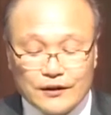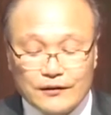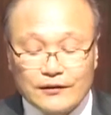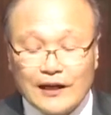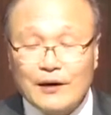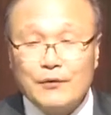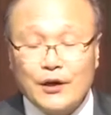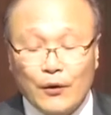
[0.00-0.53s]

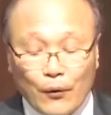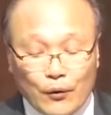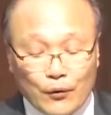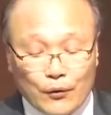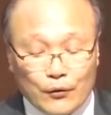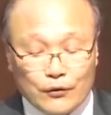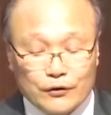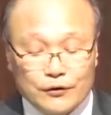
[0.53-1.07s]
우리는 사물의
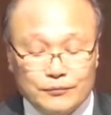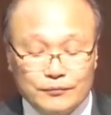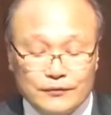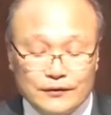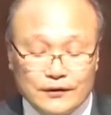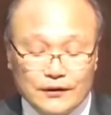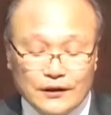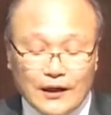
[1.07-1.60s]
옳고
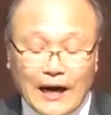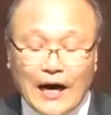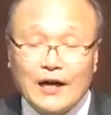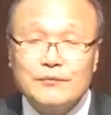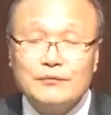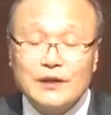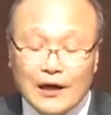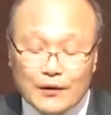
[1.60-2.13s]
그름,
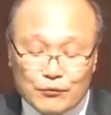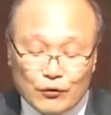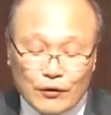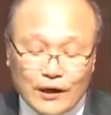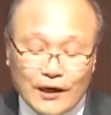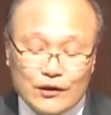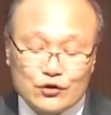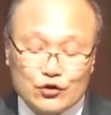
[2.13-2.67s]

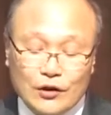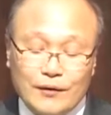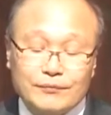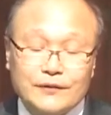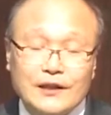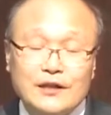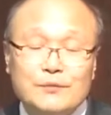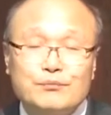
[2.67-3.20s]
아름다움과
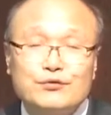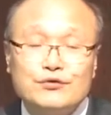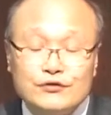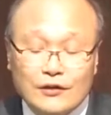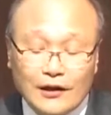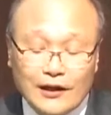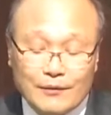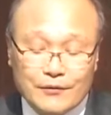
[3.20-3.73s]
추함 따위를
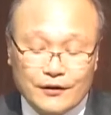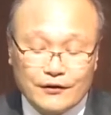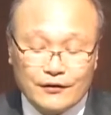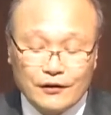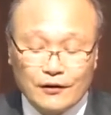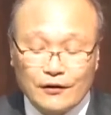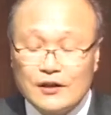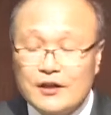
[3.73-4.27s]

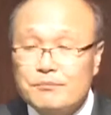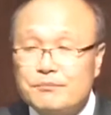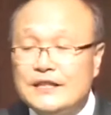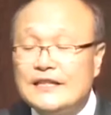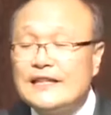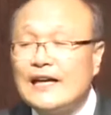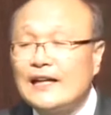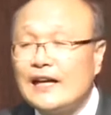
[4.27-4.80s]

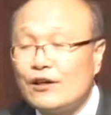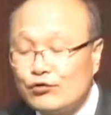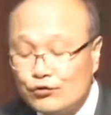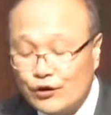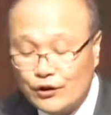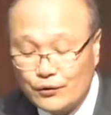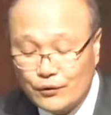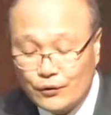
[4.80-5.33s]
분석하면서 비난할
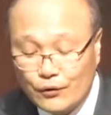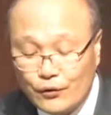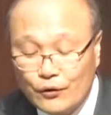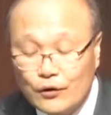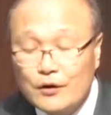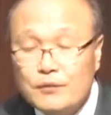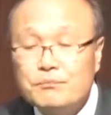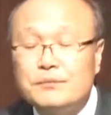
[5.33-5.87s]
수도
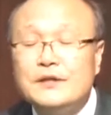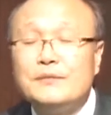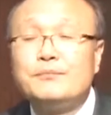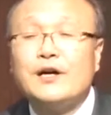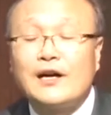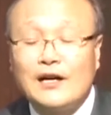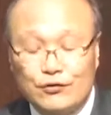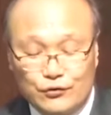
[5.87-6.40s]
있고
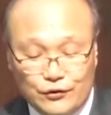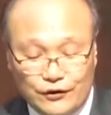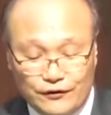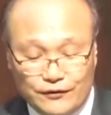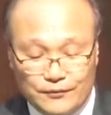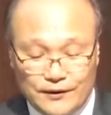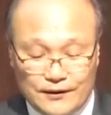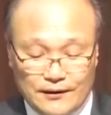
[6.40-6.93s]
비평할
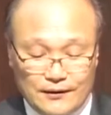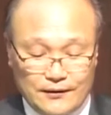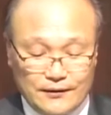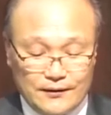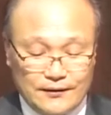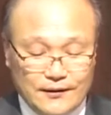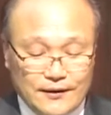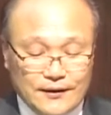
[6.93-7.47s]
수도 있습니다.
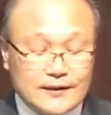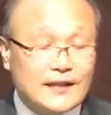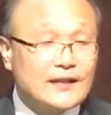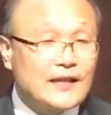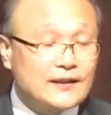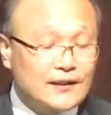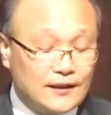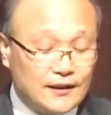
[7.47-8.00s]

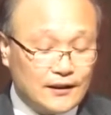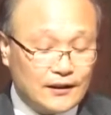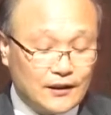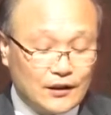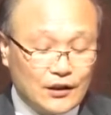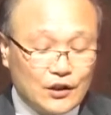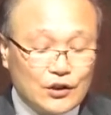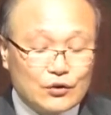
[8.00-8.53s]

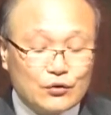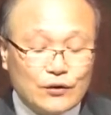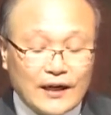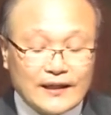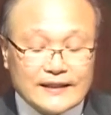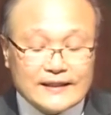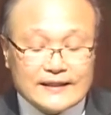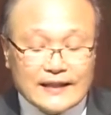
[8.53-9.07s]
제자들이
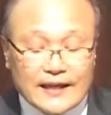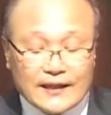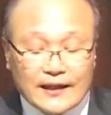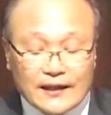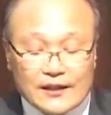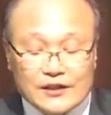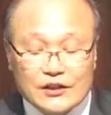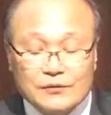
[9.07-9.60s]
누가 큰
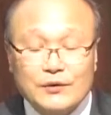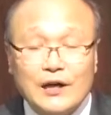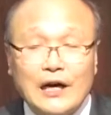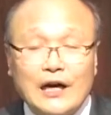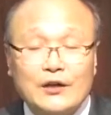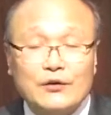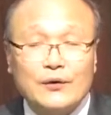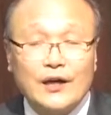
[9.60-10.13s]
자인가를
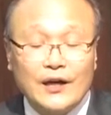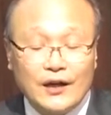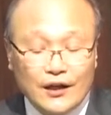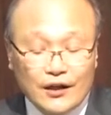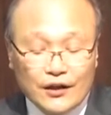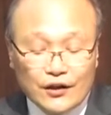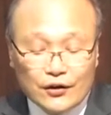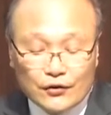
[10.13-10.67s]
증명하기
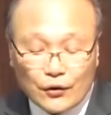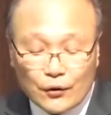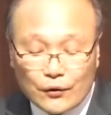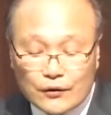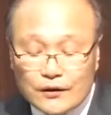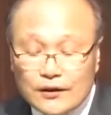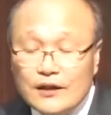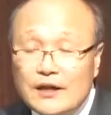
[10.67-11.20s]
위해
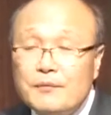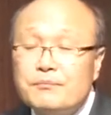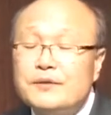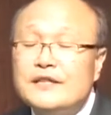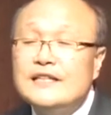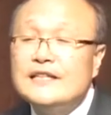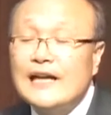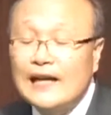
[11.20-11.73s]

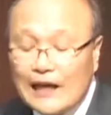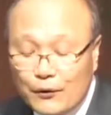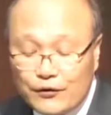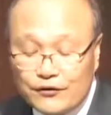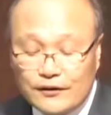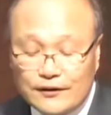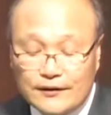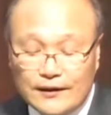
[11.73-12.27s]
서로를
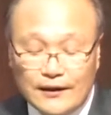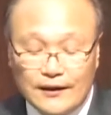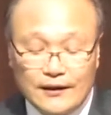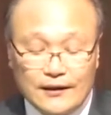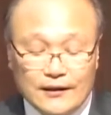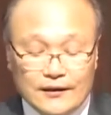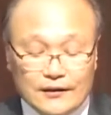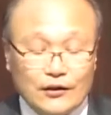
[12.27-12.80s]
비난하고 있을
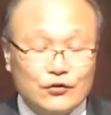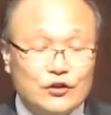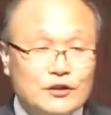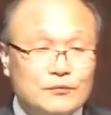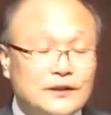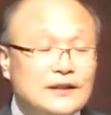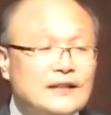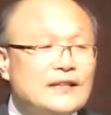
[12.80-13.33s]
때
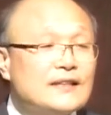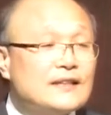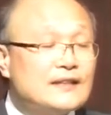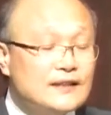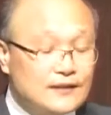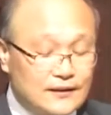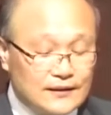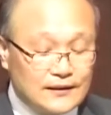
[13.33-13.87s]

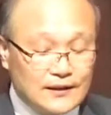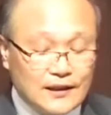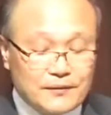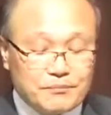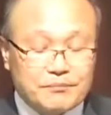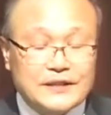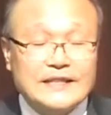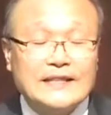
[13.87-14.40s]
예수님은
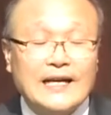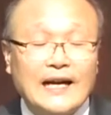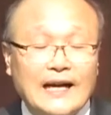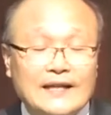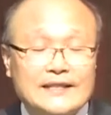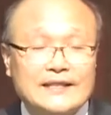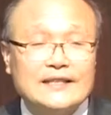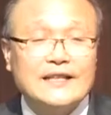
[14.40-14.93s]
그들을
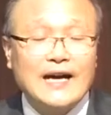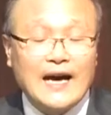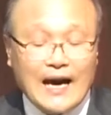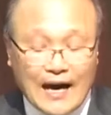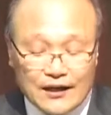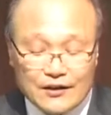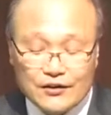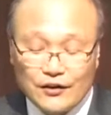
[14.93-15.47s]
비난하지
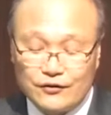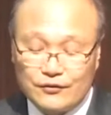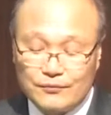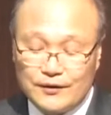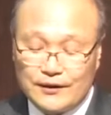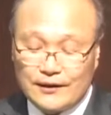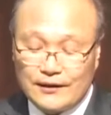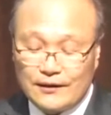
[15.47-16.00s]

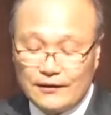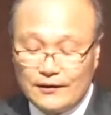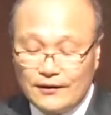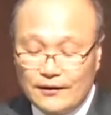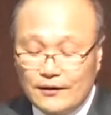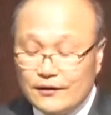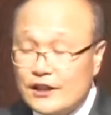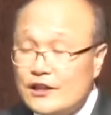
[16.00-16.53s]
않으셨습니다.
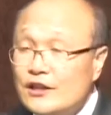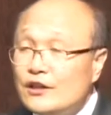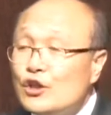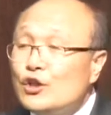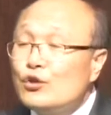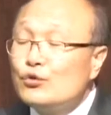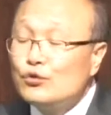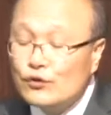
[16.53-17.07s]

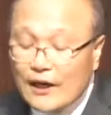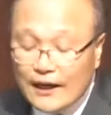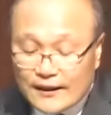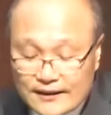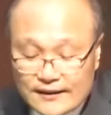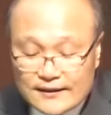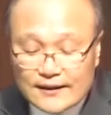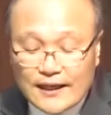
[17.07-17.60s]
대신
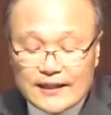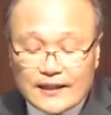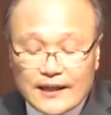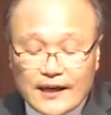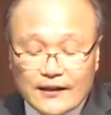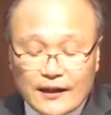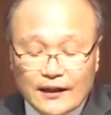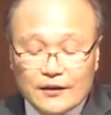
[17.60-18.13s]
누가 큰
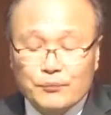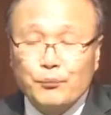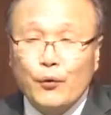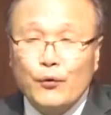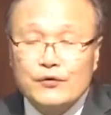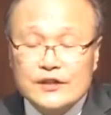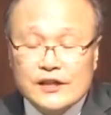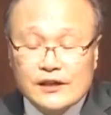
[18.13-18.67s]
자인가에
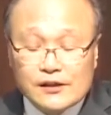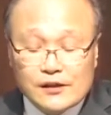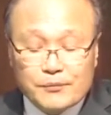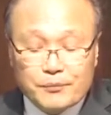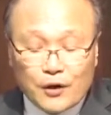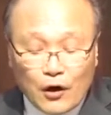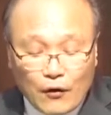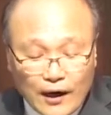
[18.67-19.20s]
대한
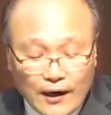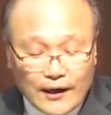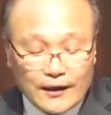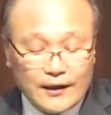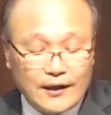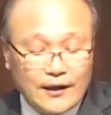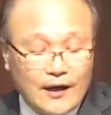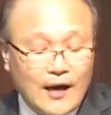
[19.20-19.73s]
본질을
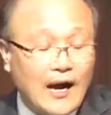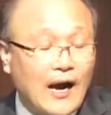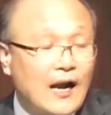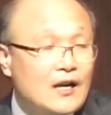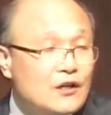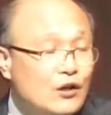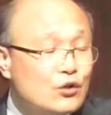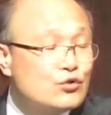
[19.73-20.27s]
명확하게
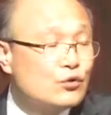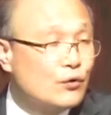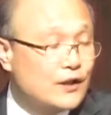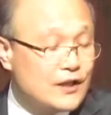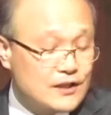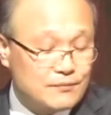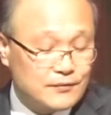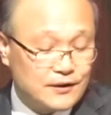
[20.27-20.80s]

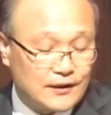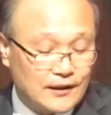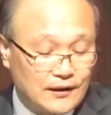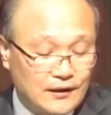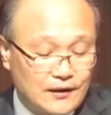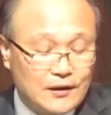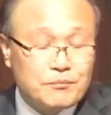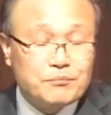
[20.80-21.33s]
알려주고
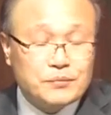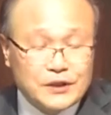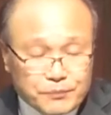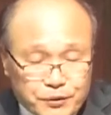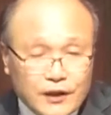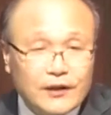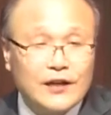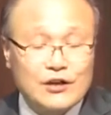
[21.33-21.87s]
계십니다.
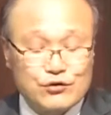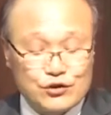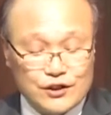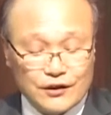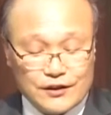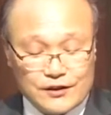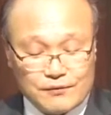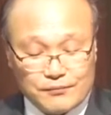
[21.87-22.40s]
비평을
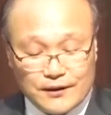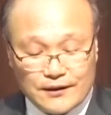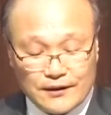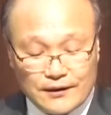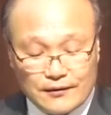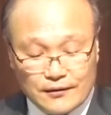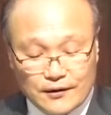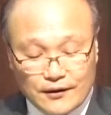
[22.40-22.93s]
해주신
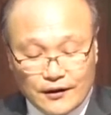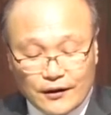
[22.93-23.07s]
것입니다.